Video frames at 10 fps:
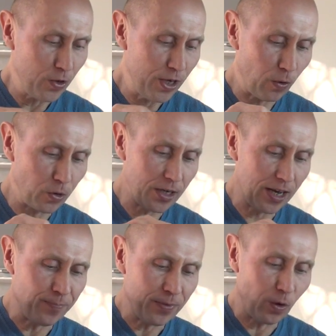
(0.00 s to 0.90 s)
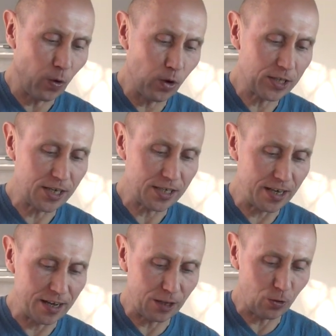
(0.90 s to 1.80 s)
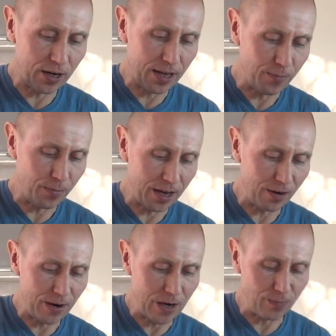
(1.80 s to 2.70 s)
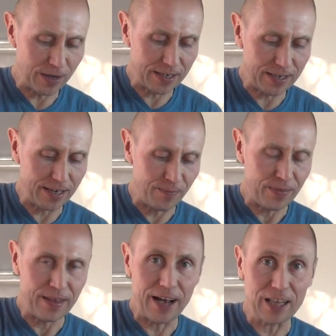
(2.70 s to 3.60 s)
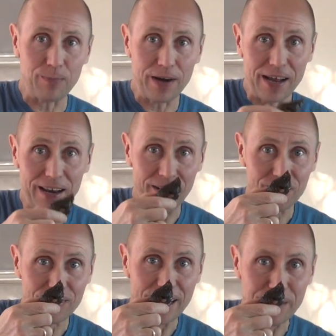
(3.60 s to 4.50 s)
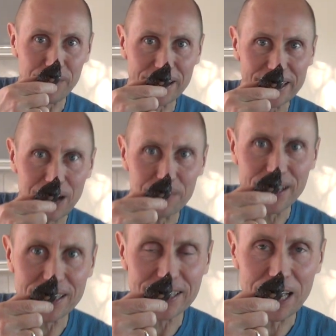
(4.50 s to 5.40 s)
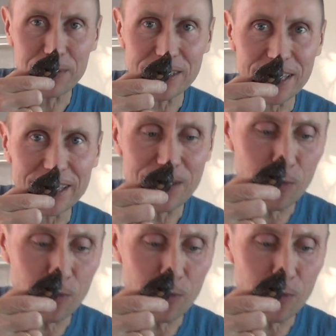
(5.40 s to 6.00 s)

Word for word: у них уже косточки, которые покрывают мозги, отпали, и теперь там есть самый ценный